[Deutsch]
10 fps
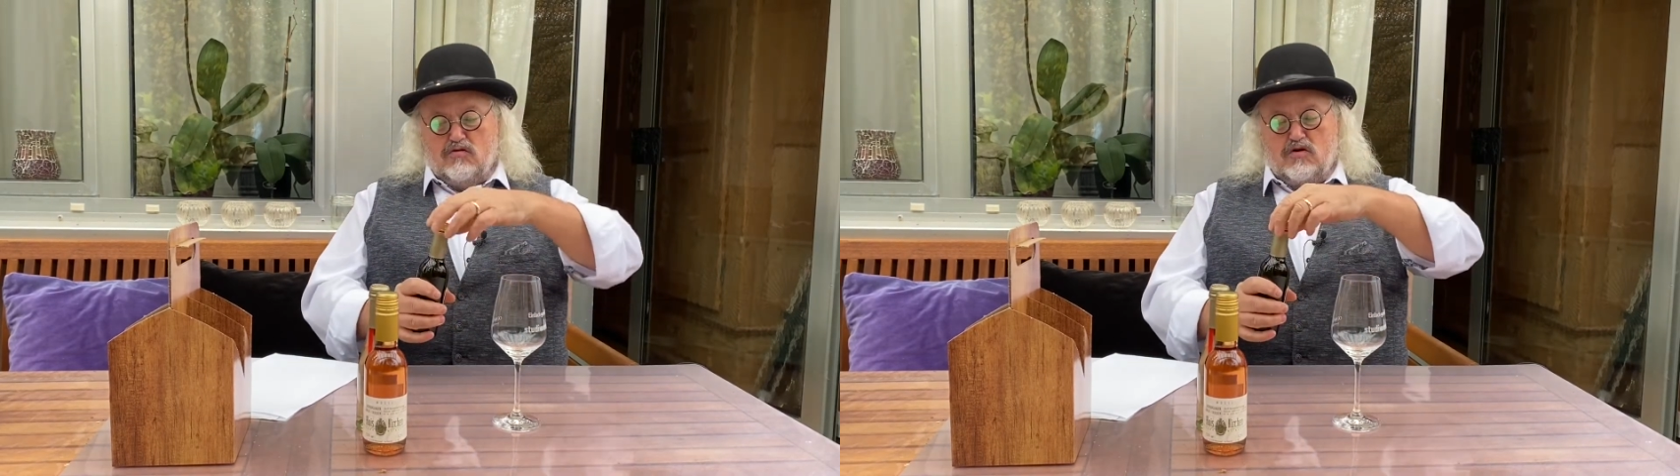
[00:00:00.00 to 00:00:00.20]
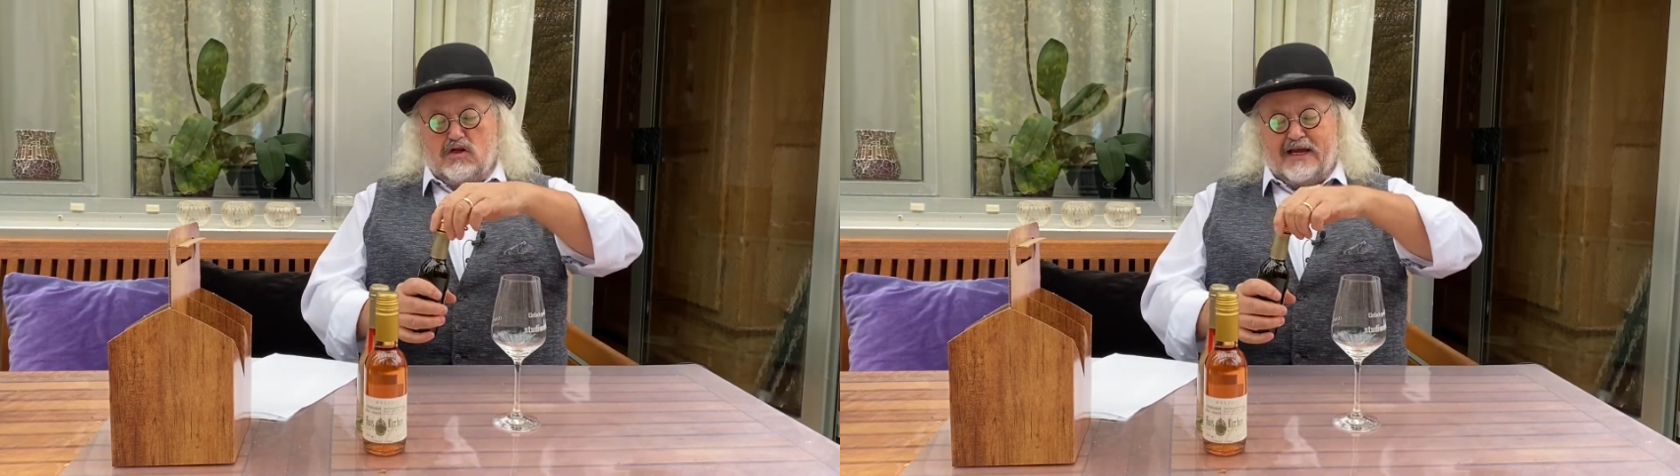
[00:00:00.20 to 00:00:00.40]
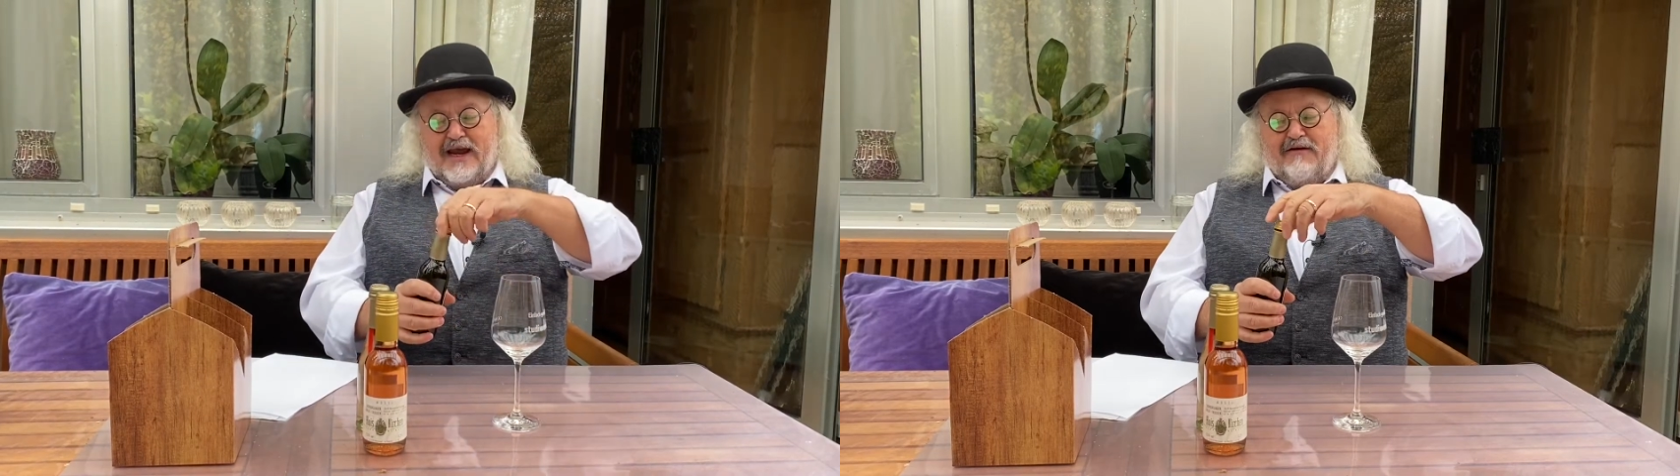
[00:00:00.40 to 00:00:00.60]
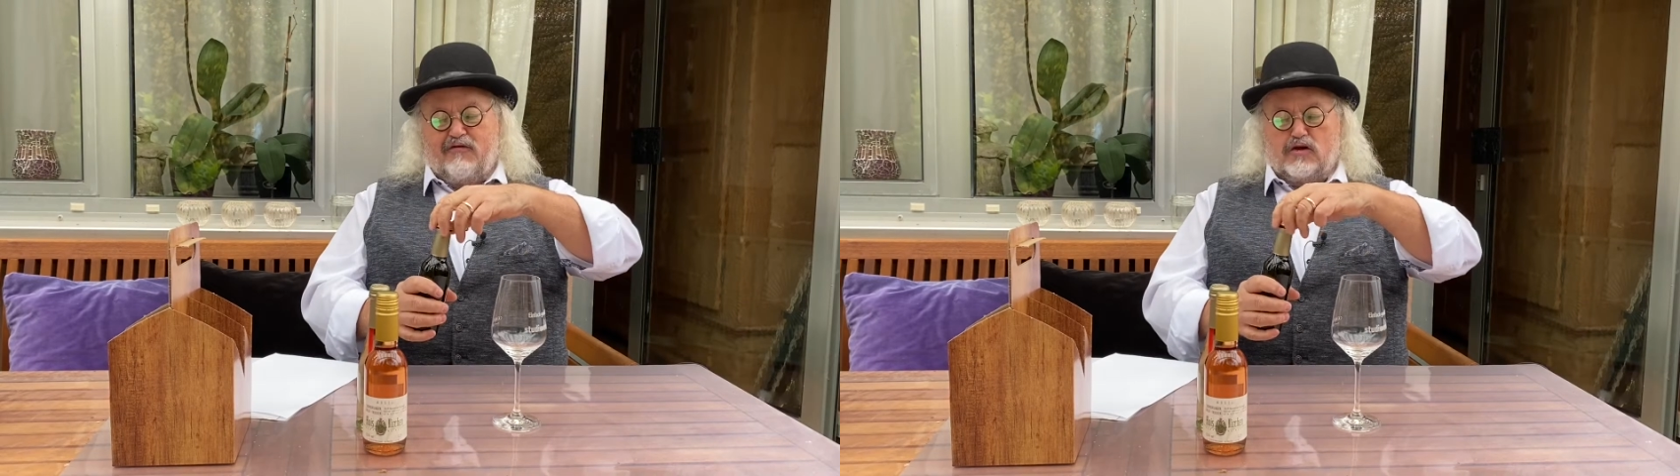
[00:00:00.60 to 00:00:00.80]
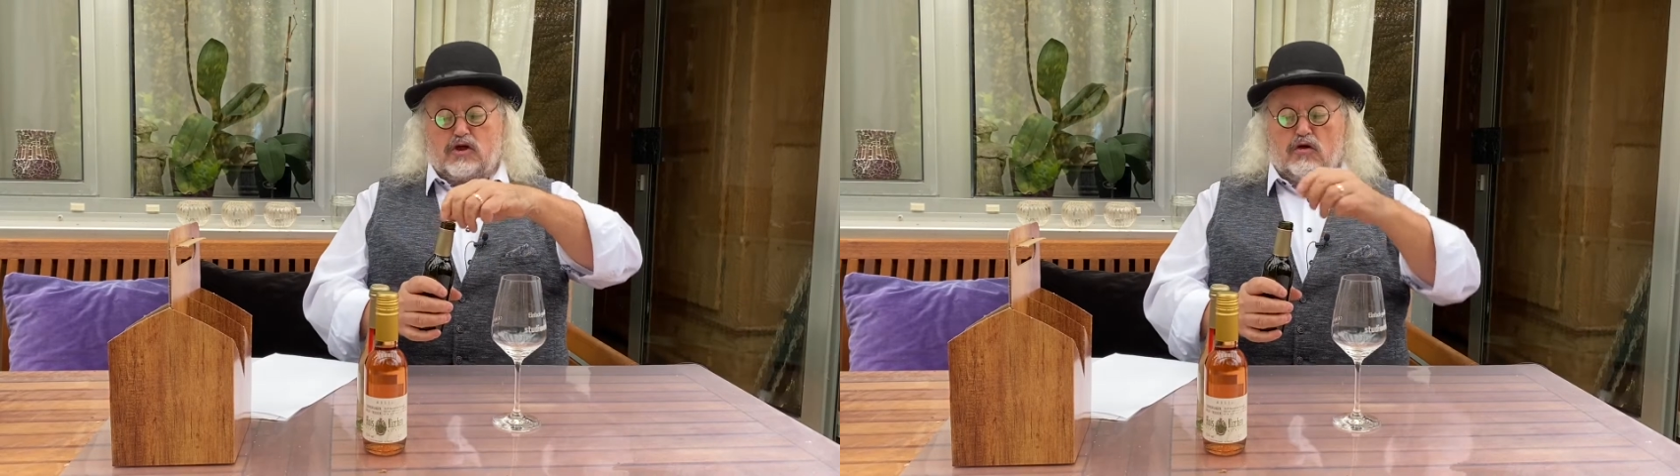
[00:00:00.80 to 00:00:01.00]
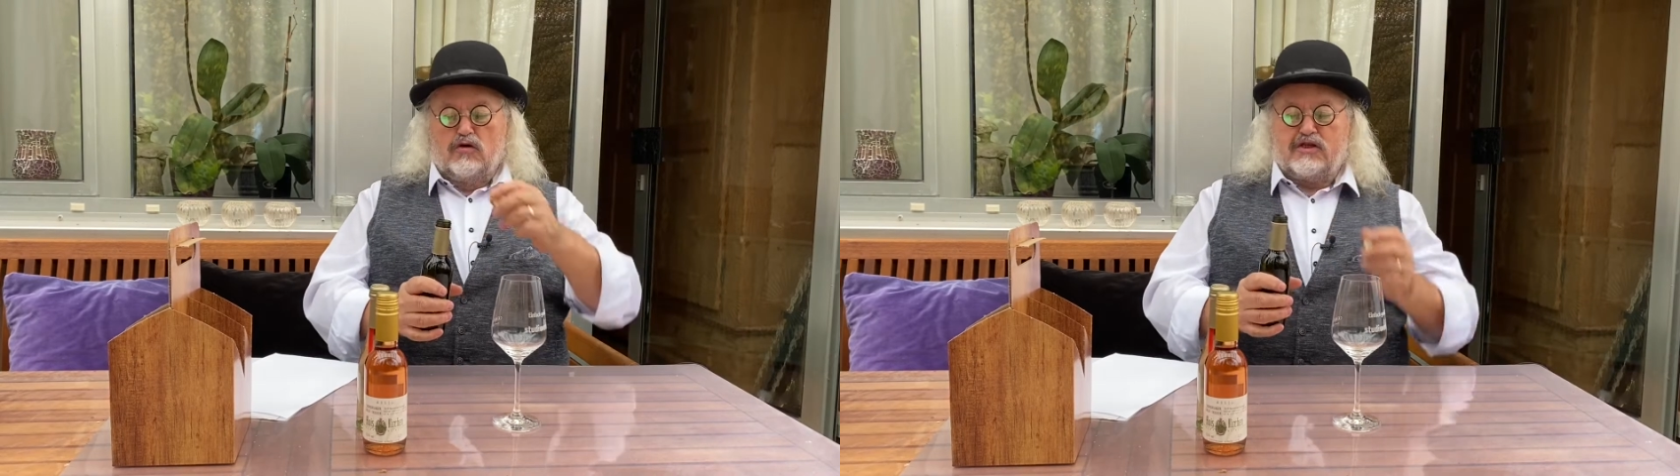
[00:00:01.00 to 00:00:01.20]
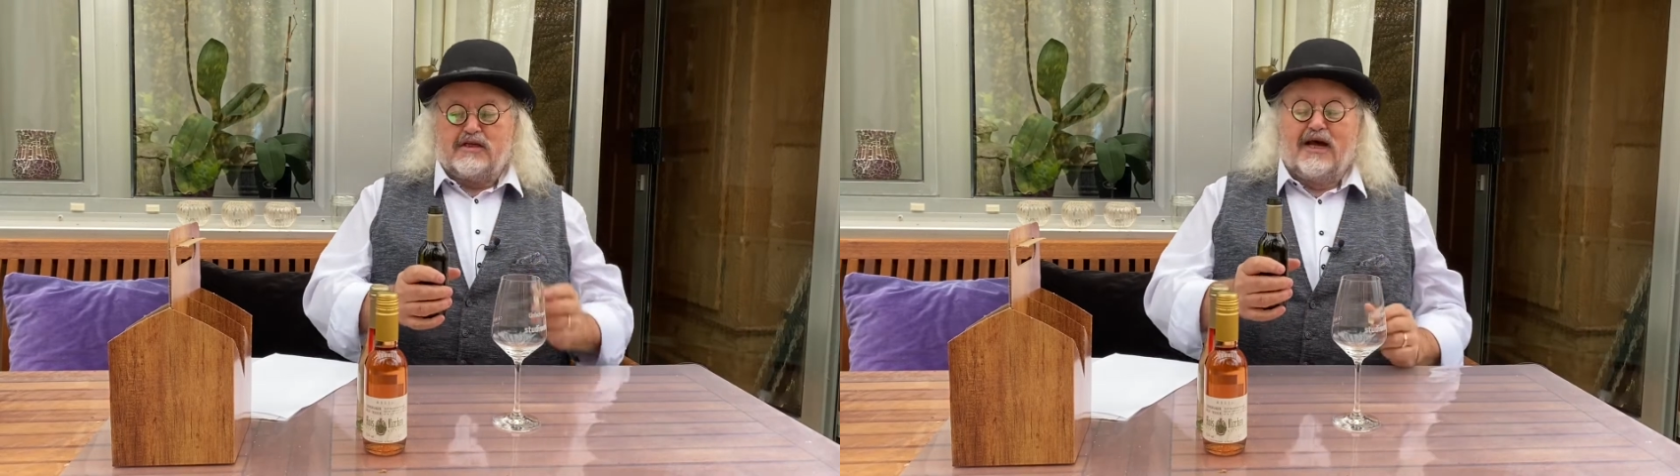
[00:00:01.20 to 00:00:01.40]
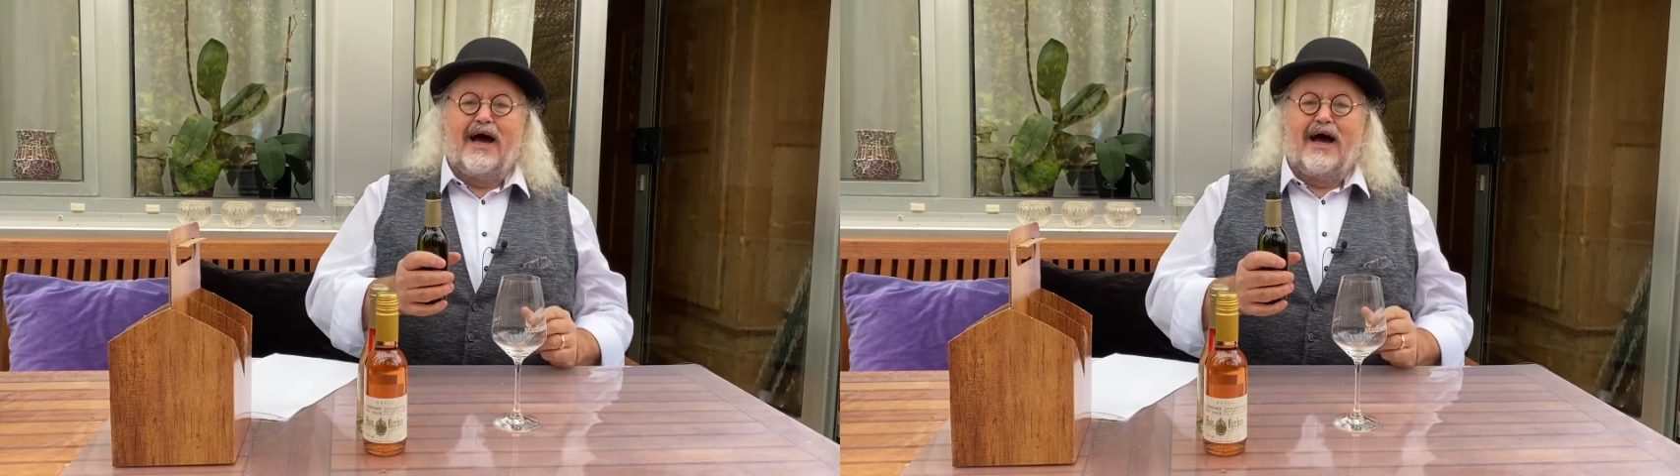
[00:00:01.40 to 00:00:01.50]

ein Drehverschluss